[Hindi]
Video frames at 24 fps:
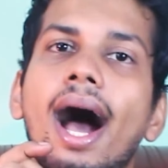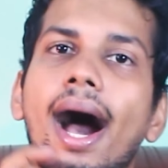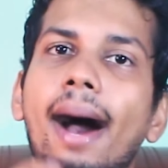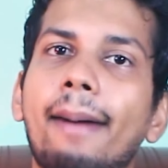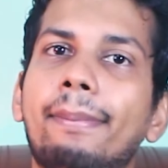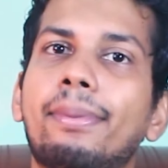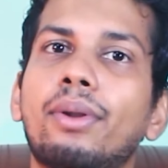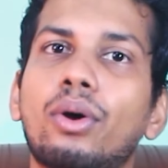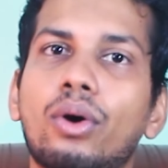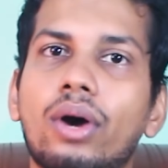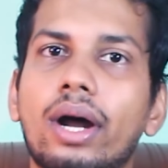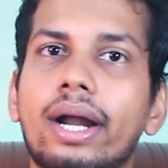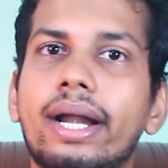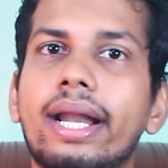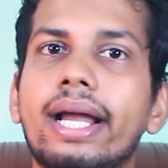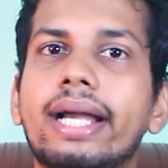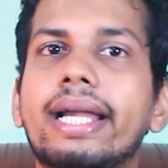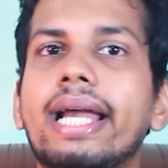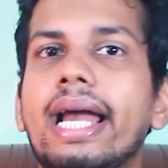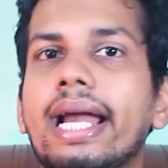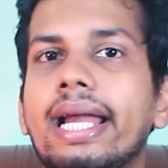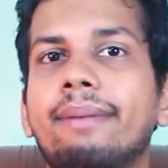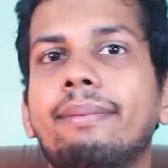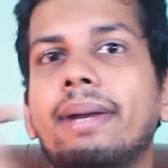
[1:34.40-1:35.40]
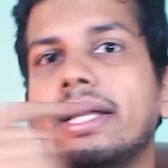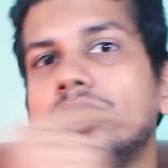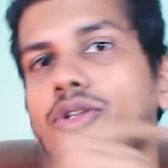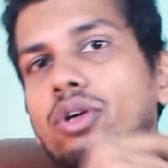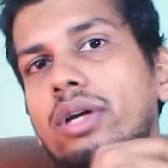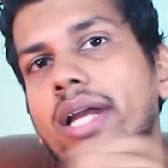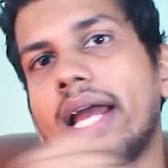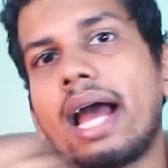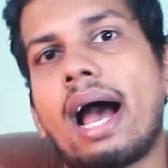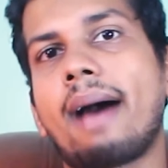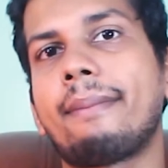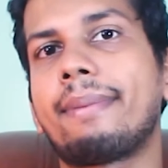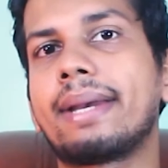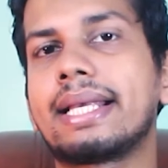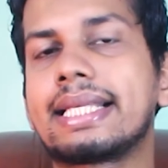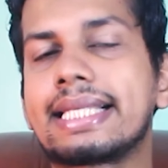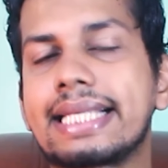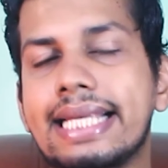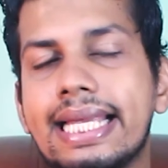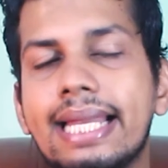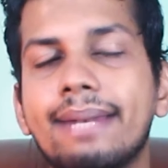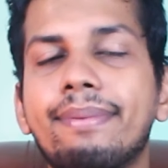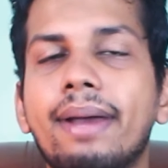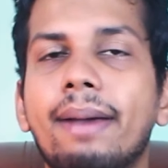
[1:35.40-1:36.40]
आप लोग करना क्या है कि मैं जो यहाँ पे
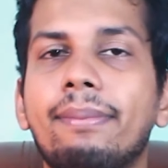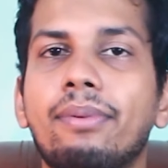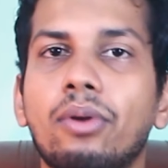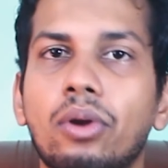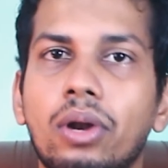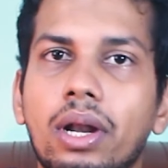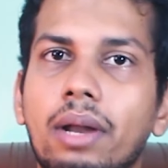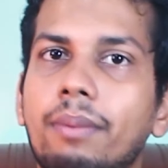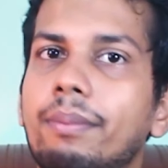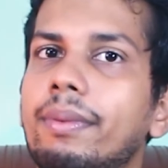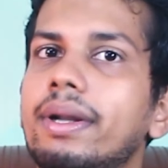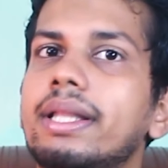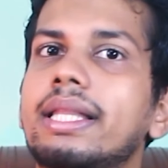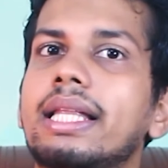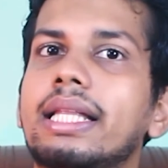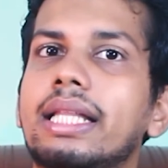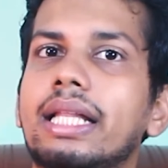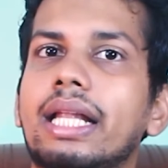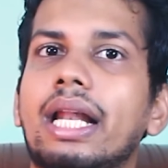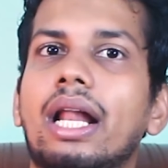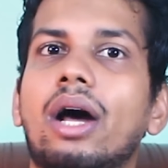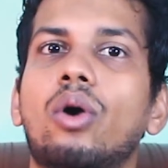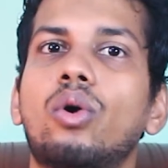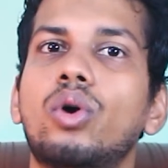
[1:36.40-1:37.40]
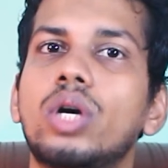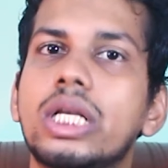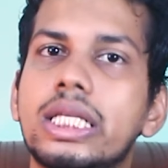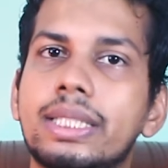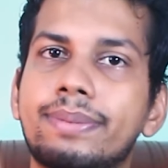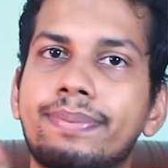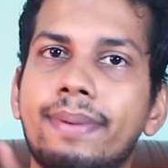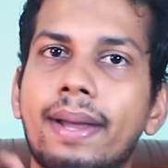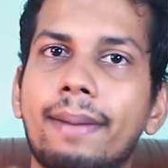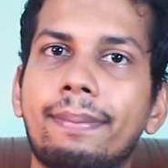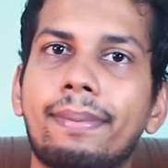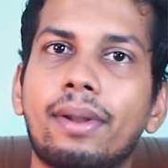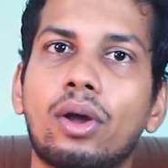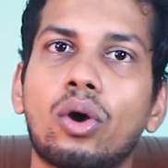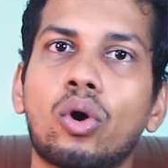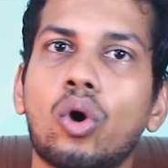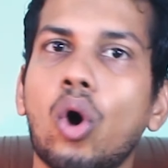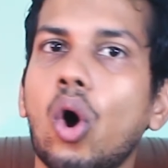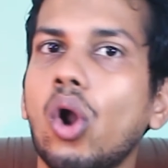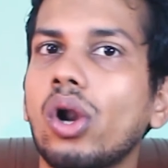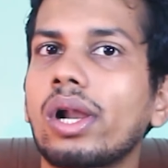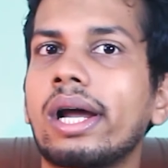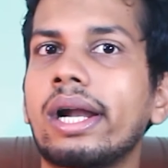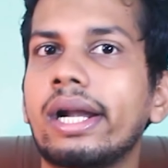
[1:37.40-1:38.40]
स्क्रीन पे आप लोग नंबर दे दे रहा हूँ इस पर आप लोग
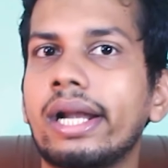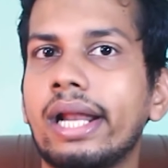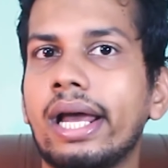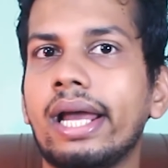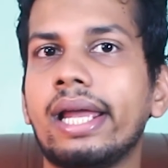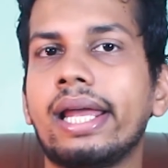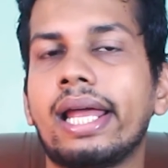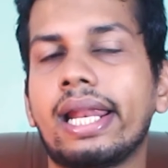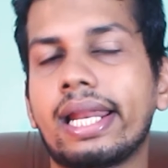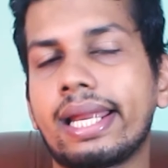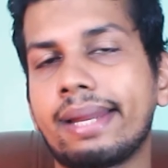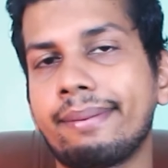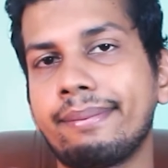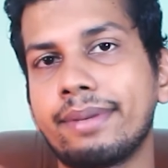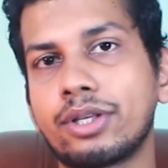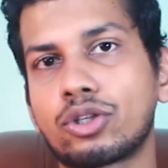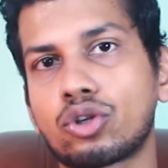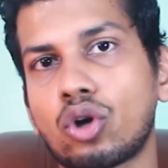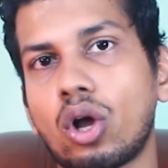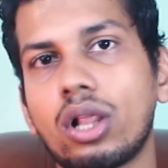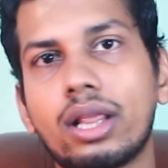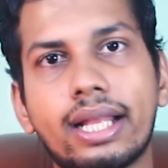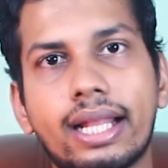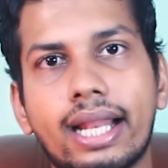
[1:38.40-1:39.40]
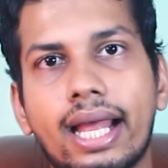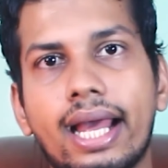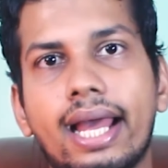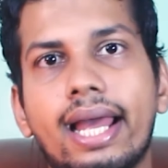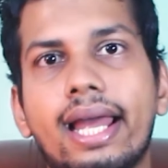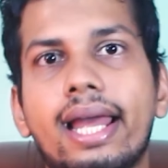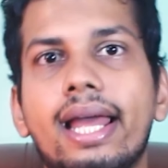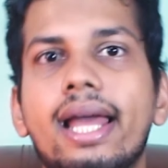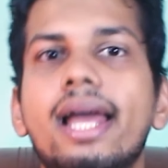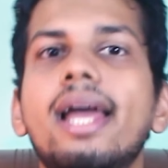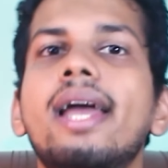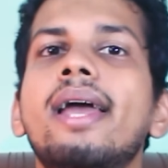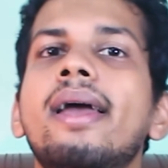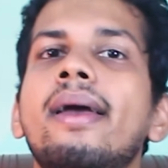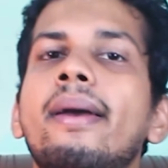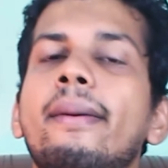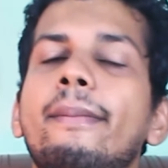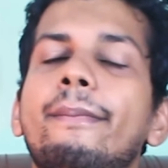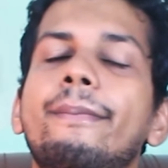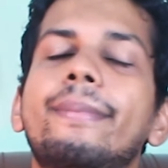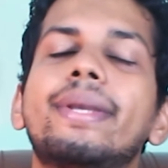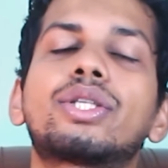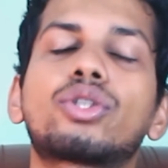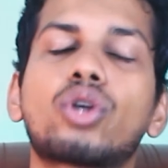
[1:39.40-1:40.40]
कॉल करना है यानी कि मिस कॉल देना है
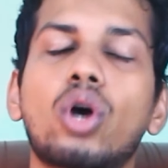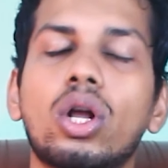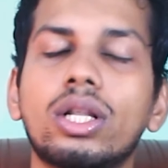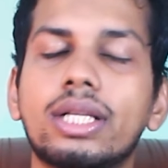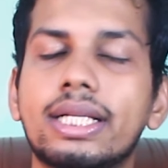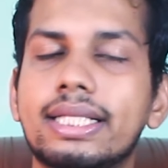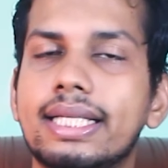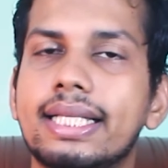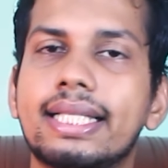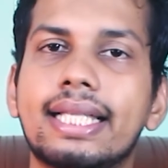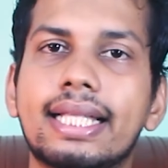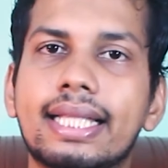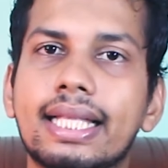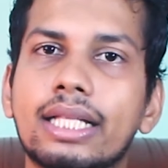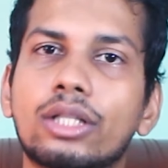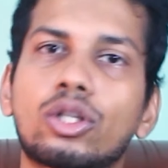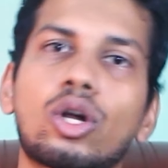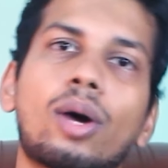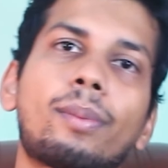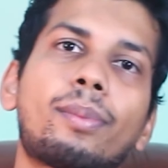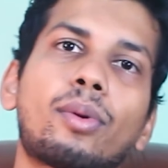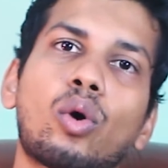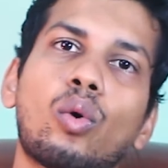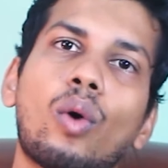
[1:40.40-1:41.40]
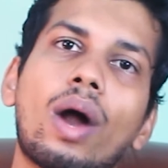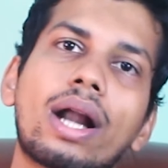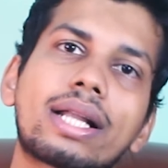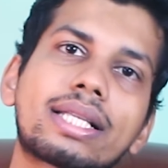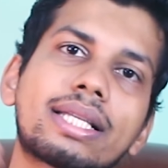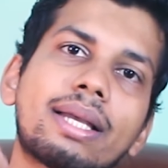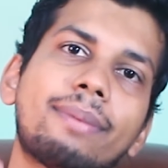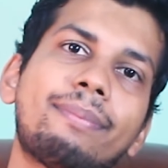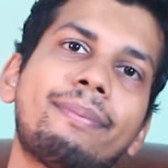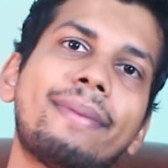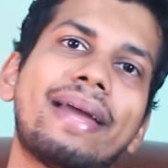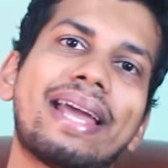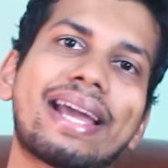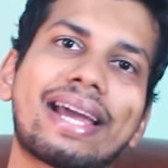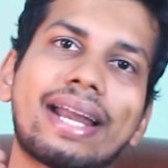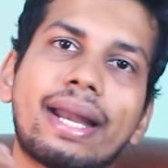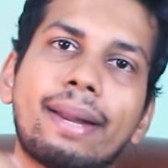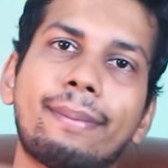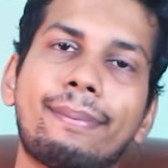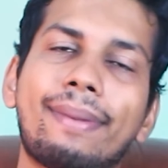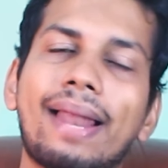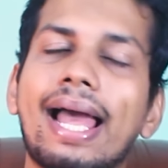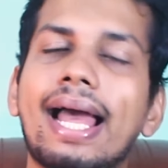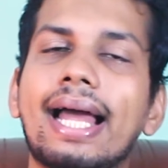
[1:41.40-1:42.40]
मिस कॉल जैसे देते हैं तो आप लोग व्हाट्सअप में एक
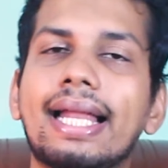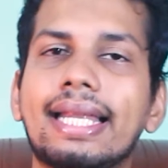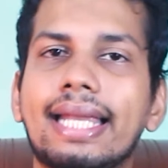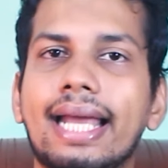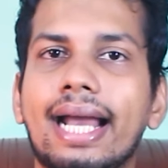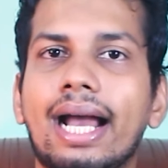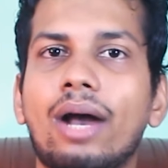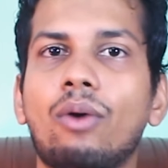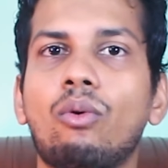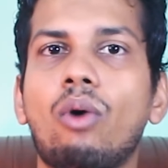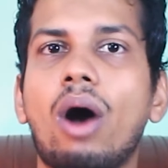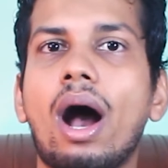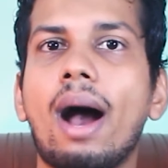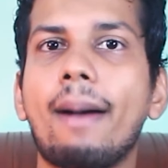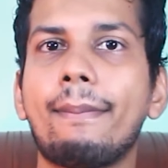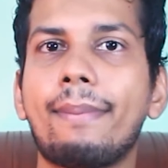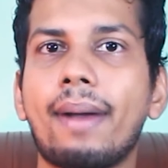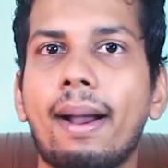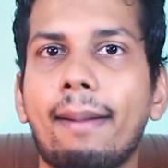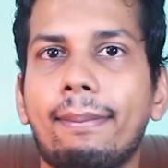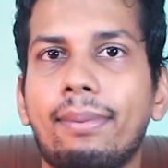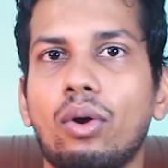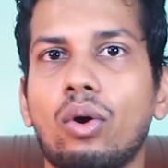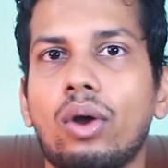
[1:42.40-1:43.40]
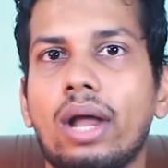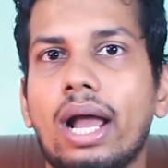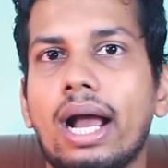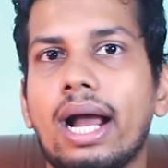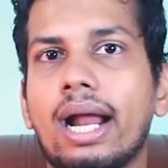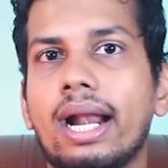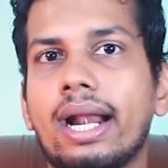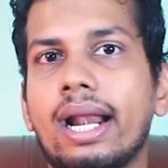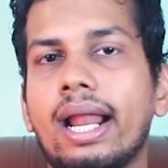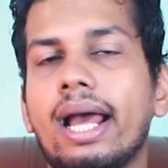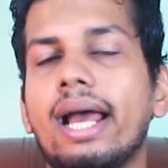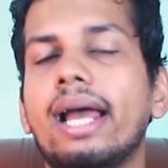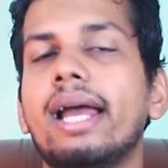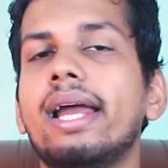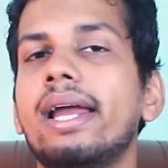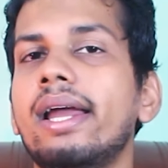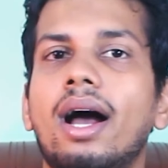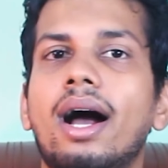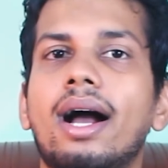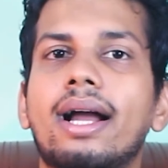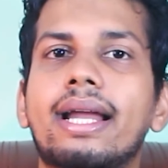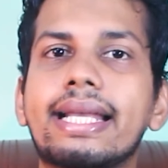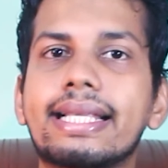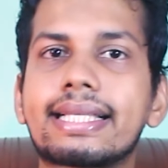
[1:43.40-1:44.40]
रिप्लाई आ जाएगा वहाँ पे आप लोग क्या करना है
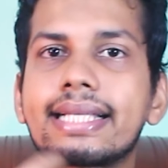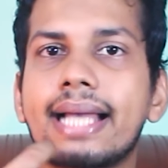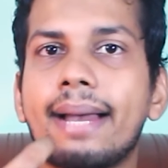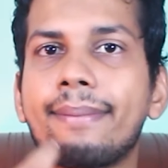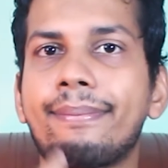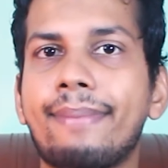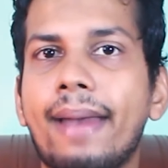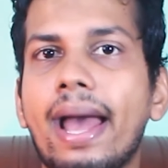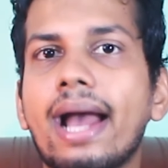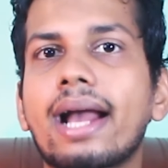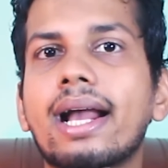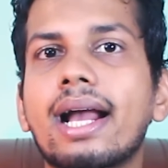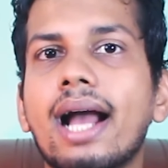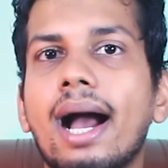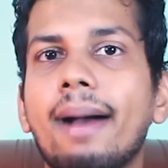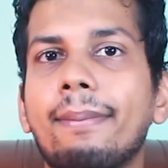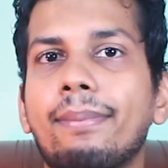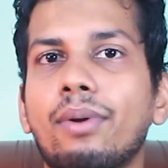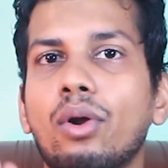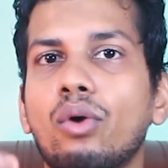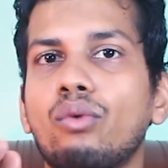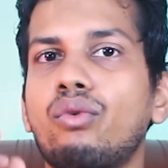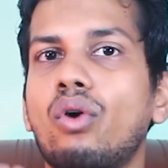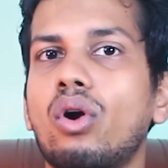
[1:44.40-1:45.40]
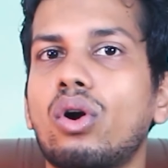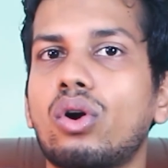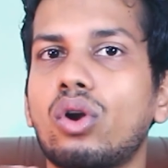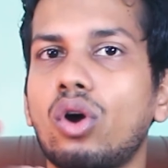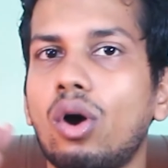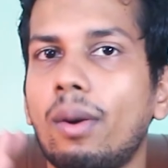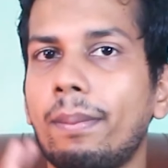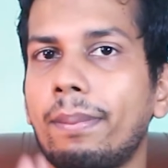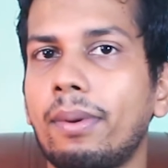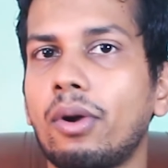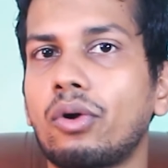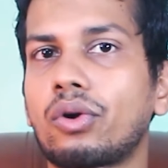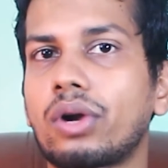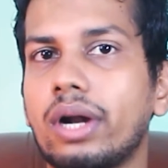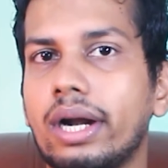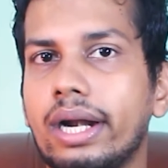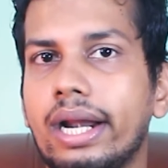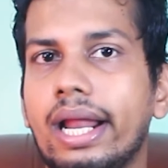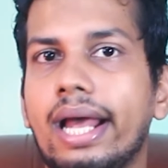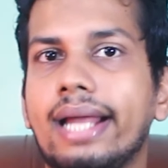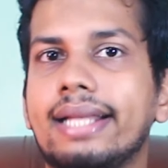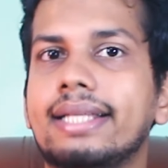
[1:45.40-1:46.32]
हगीज का पैक का आप लोग फोटो अपलोड करना